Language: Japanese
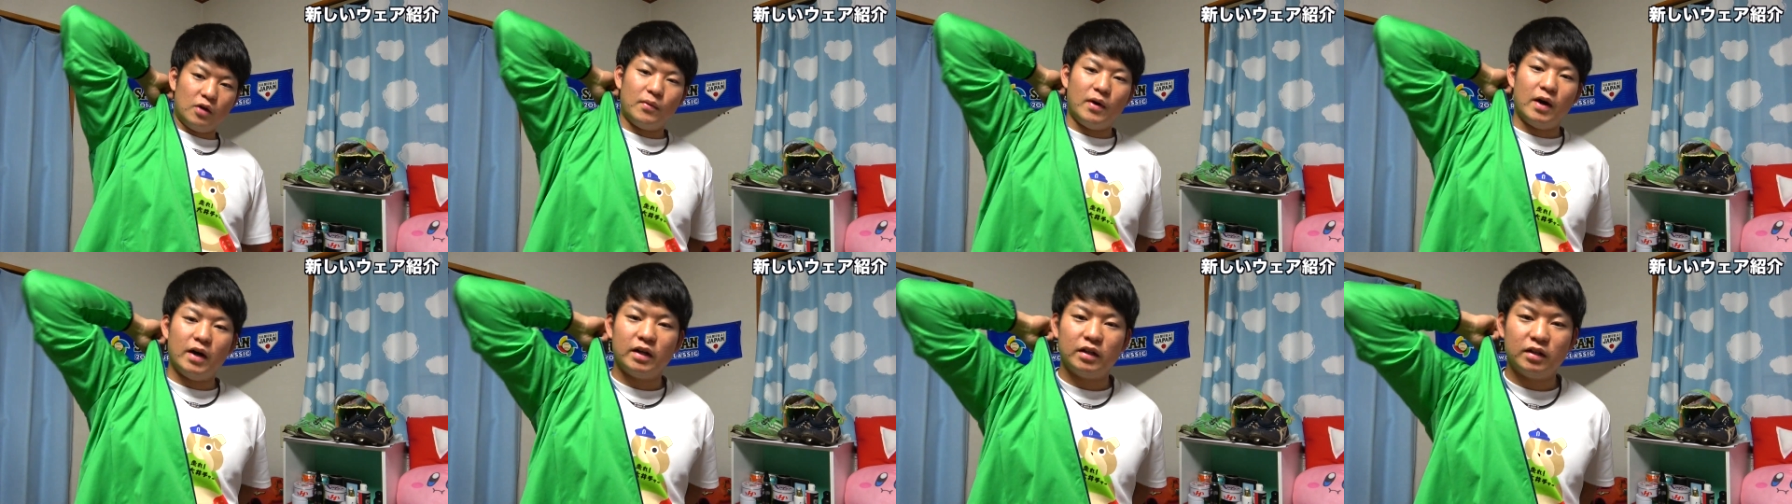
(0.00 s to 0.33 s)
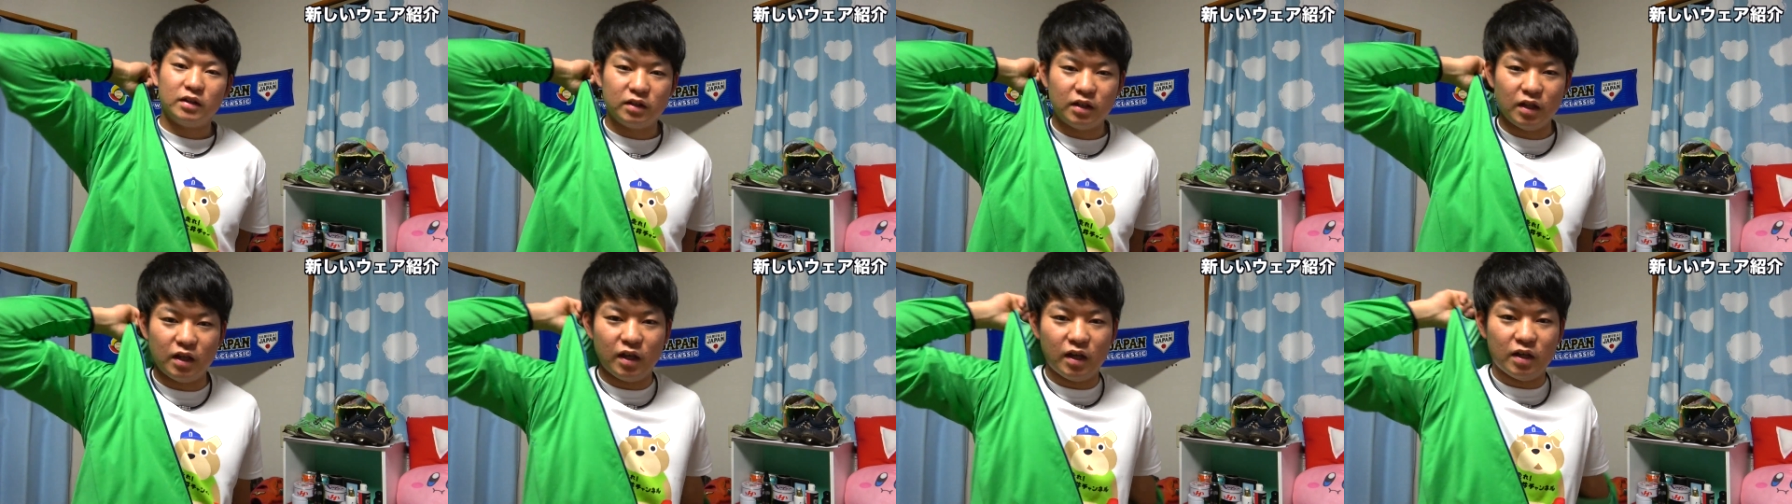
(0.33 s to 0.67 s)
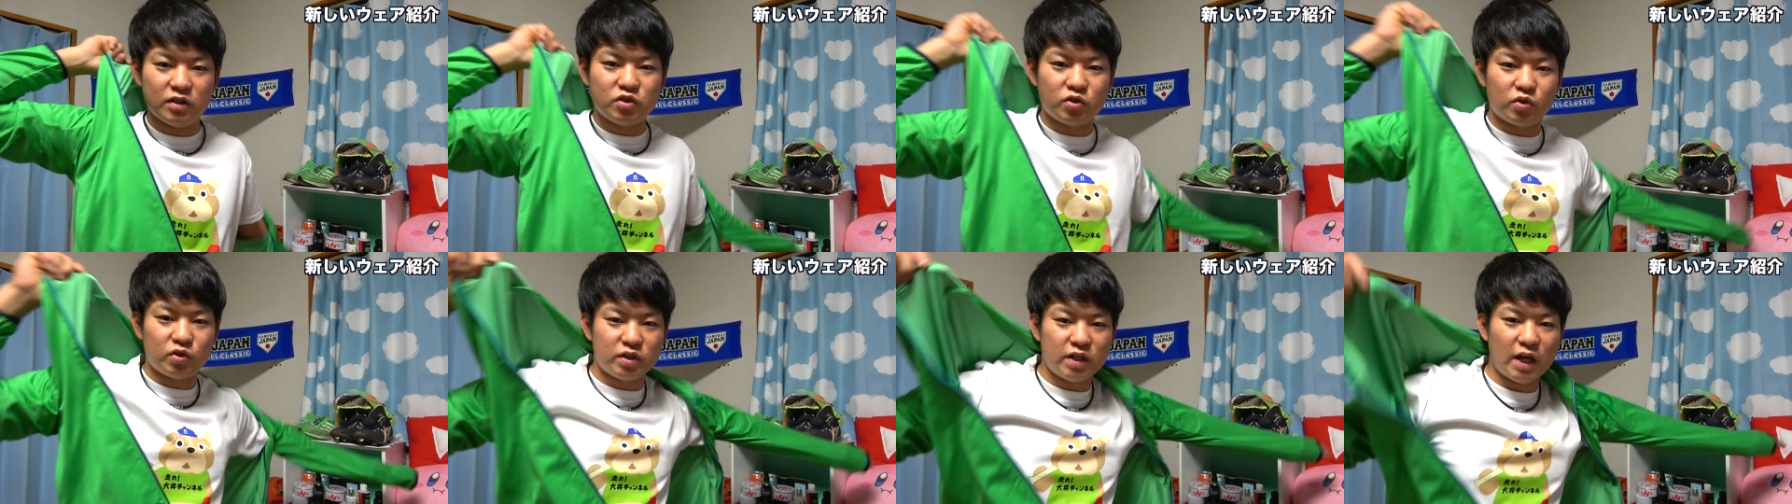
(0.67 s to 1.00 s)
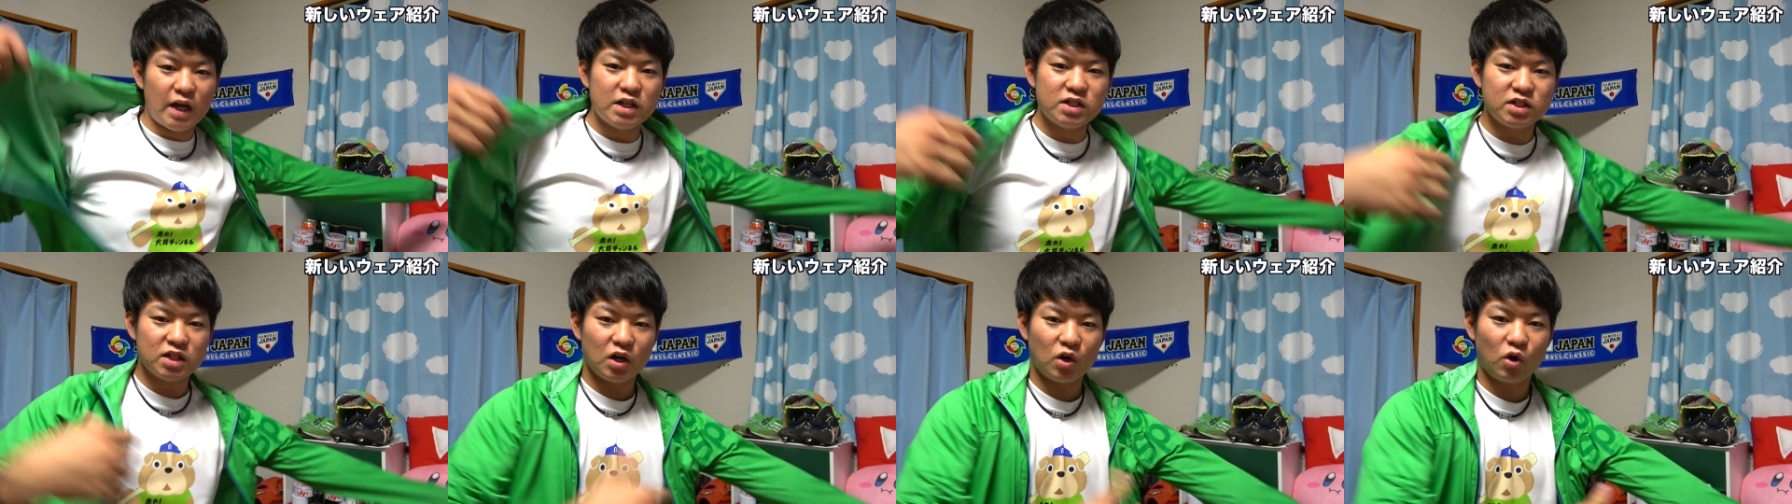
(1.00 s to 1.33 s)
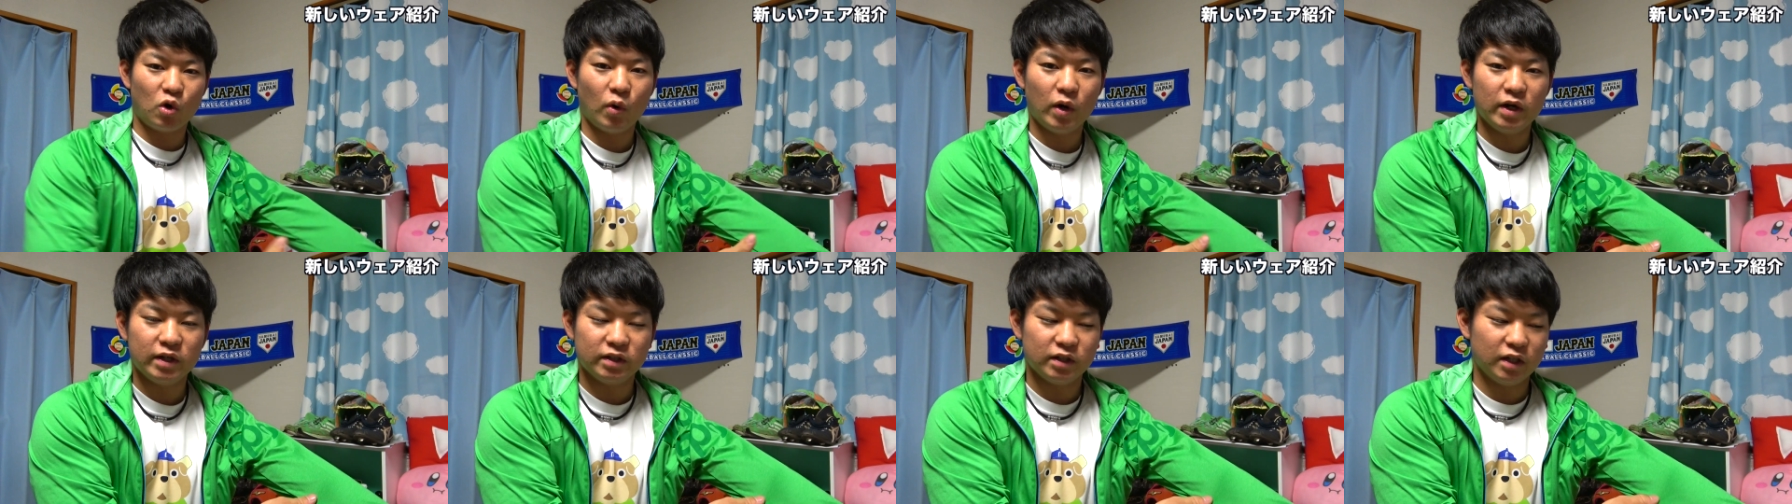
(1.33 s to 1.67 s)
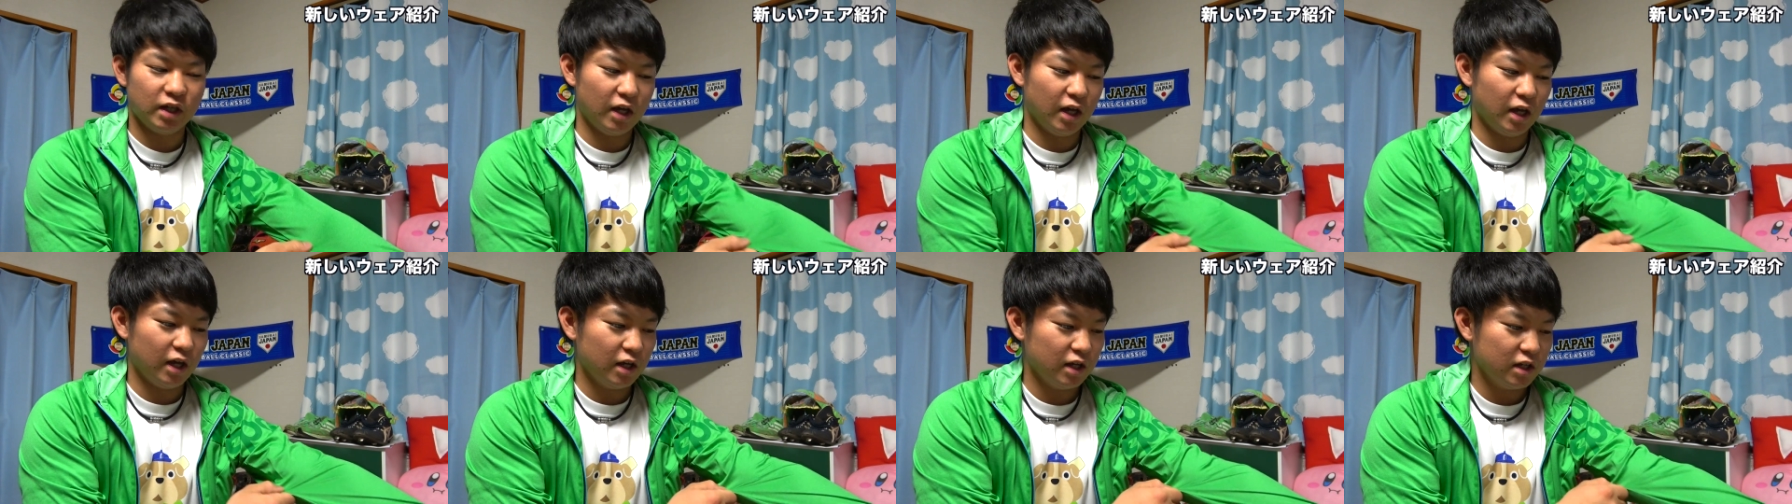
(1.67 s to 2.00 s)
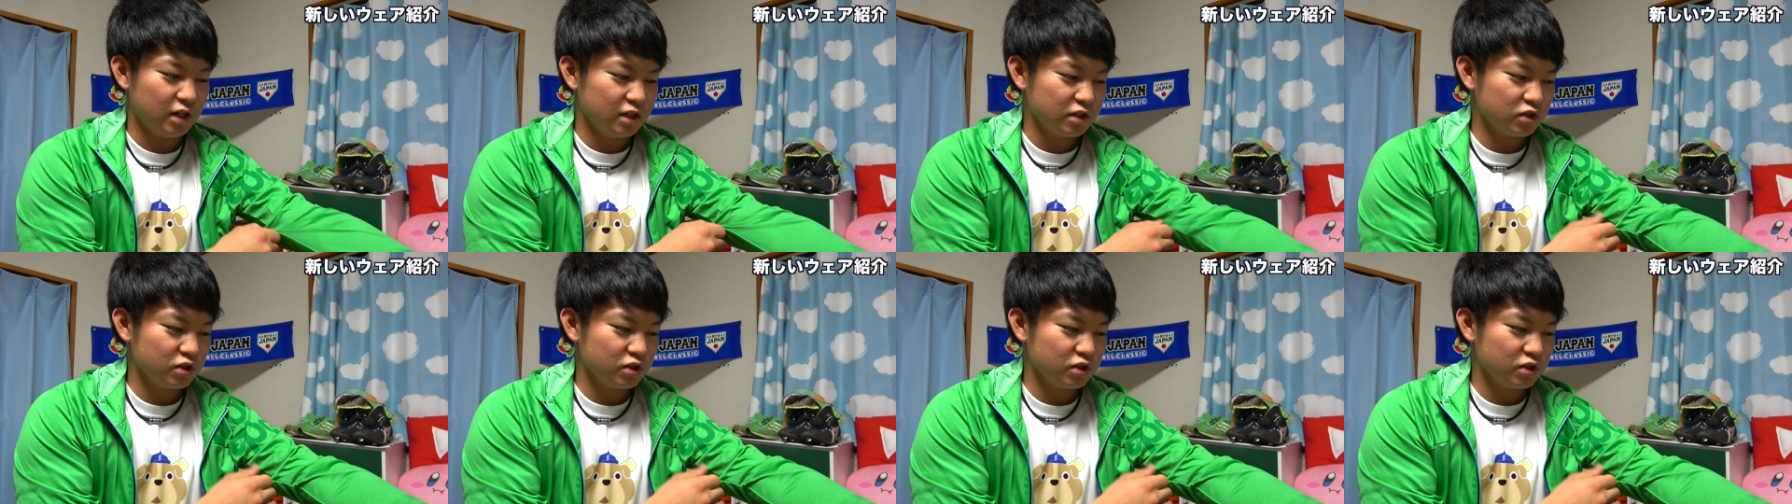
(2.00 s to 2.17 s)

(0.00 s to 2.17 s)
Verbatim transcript: う場合ってちょっとサイズが怖いんで